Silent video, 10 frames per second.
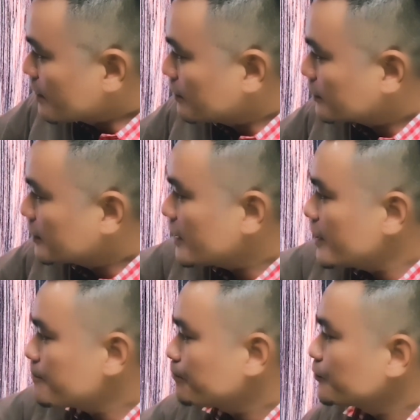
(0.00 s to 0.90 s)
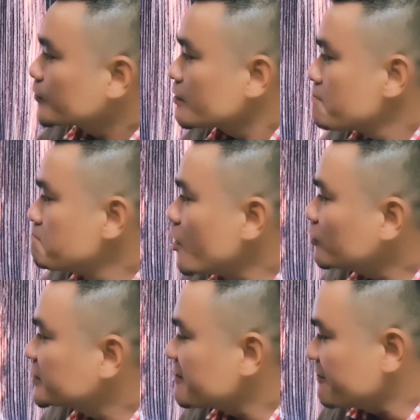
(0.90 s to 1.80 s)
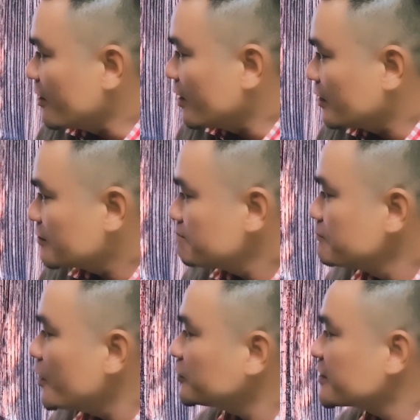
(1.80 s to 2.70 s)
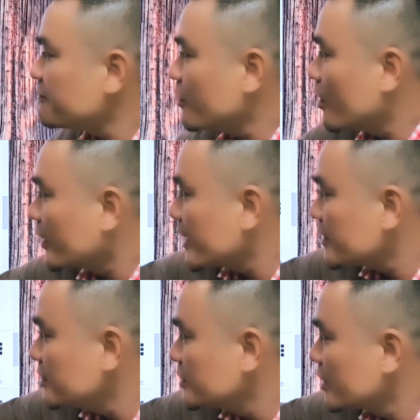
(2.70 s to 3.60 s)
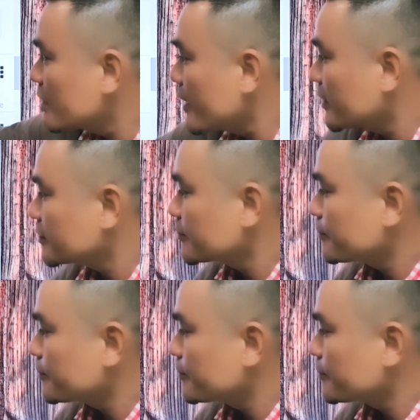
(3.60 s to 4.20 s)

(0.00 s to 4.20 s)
Rồi tới đây. Most of all. Most of all. Nghe thử trước các bạn.